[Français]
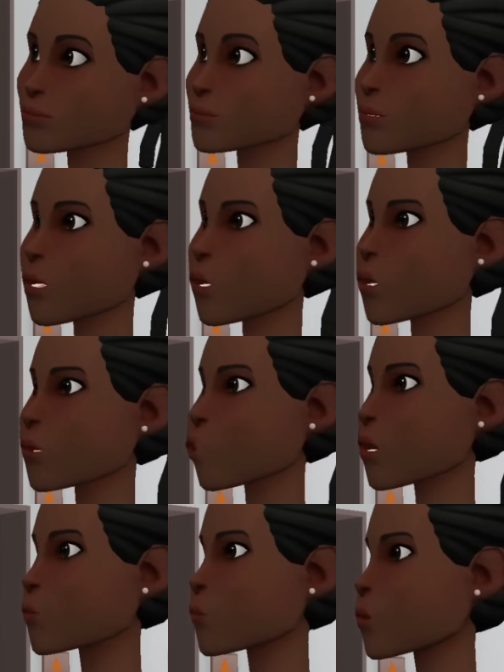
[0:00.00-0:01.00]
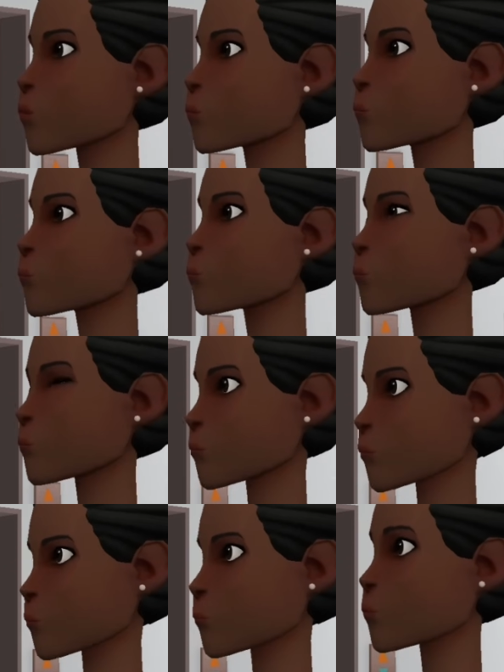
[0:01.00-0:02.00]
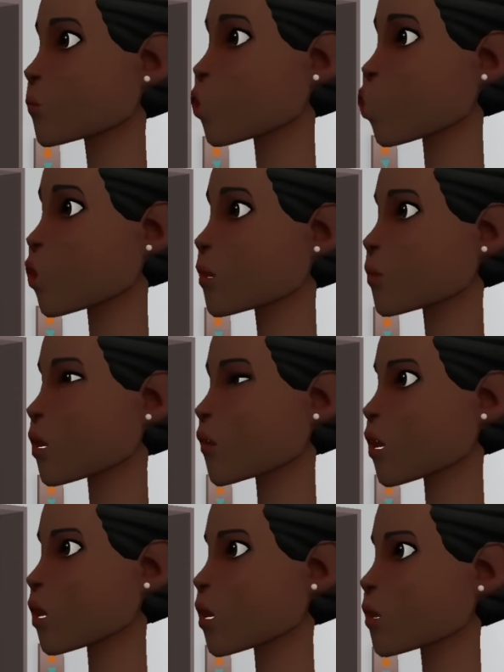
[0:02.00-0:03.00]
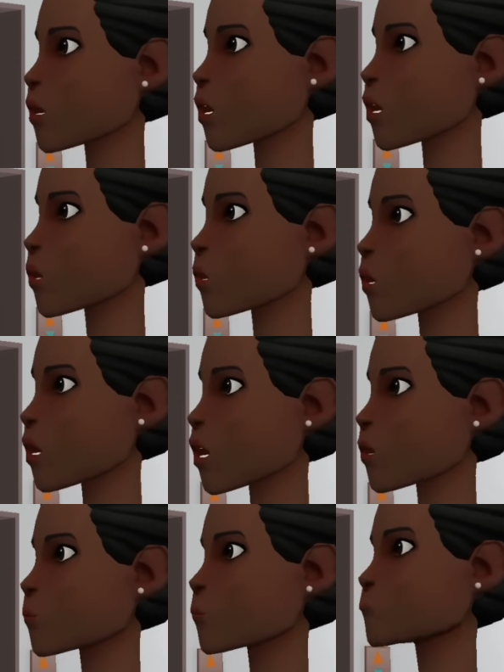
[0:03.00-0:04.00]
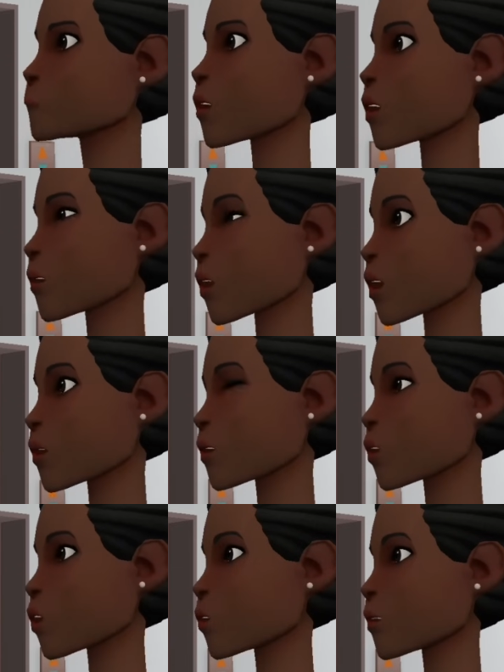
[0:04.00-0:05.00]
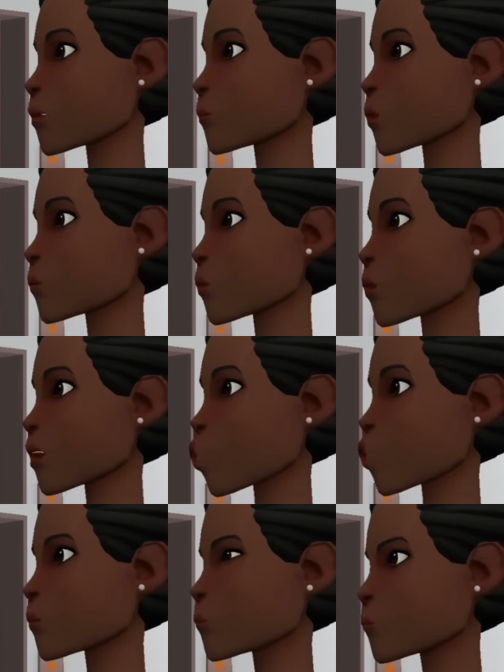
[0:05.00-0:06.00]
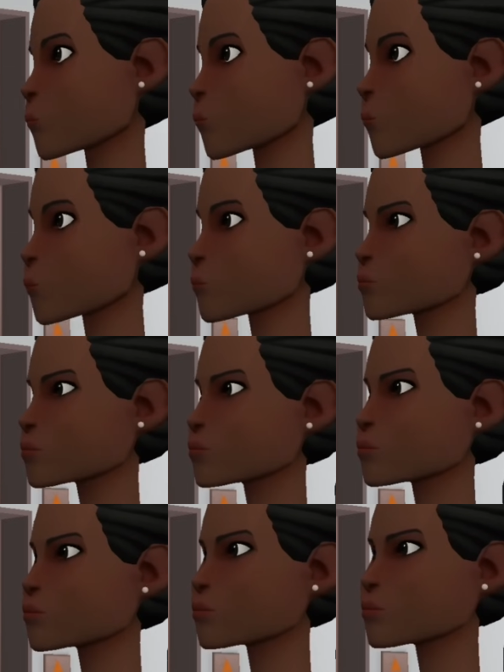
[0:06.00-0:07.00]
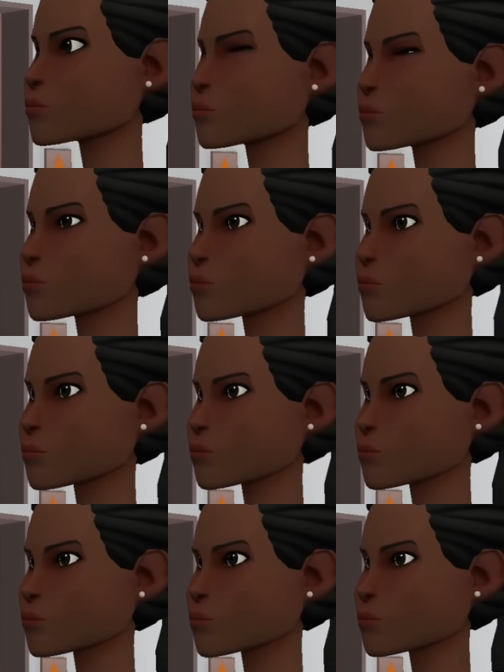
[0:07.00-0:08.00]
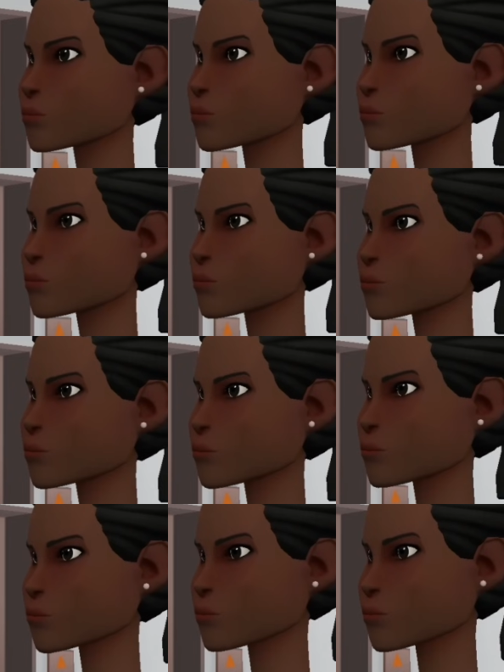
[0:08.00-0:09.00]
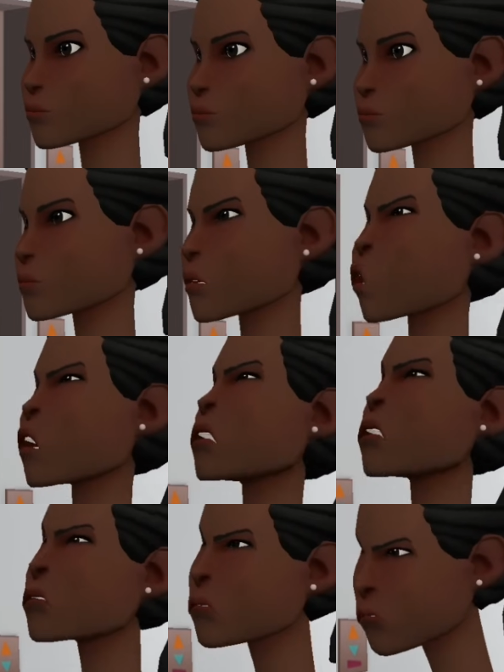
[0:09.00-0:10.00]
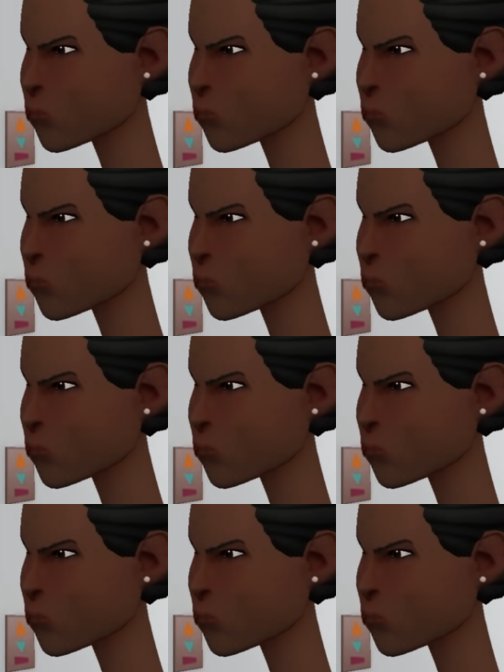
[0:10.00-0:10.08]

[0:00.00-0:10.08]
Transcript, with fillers: Regardez-moi ça. Donc tu préfères te saouler la gueule, pour oublier ce qui se passe la nuit Laisse-moi tranquille, je ne veux pas être un sorcier. Trop tard.